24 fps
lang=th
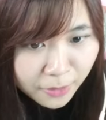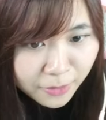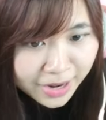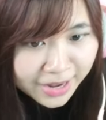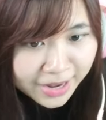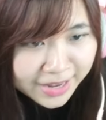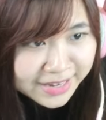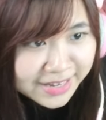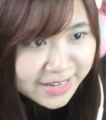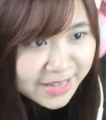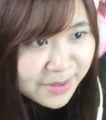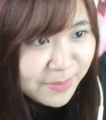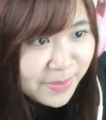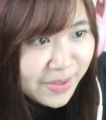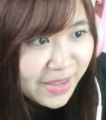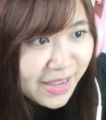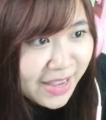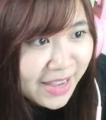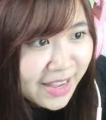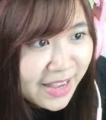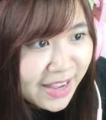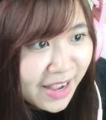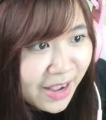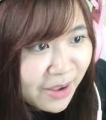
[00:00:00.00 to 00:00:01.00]
ไงดีพี่
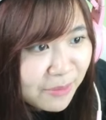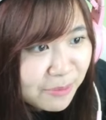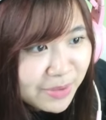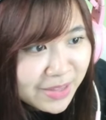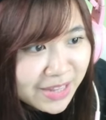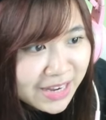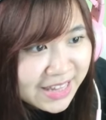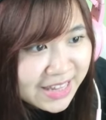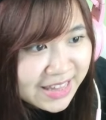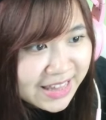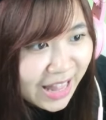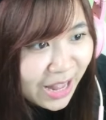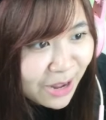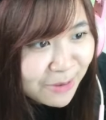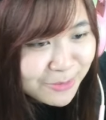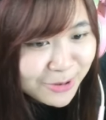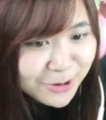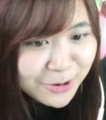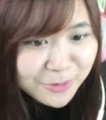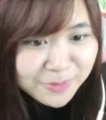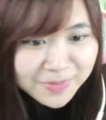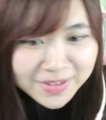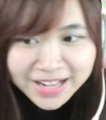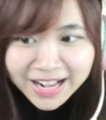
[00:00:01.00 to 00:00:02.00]
พี่ริต้าไม่
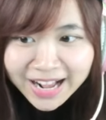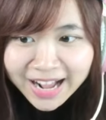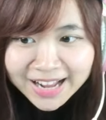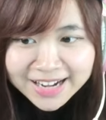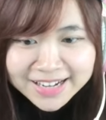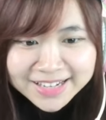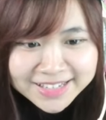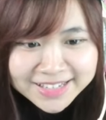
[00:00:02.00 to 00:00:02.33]
รู้เหมือนกัน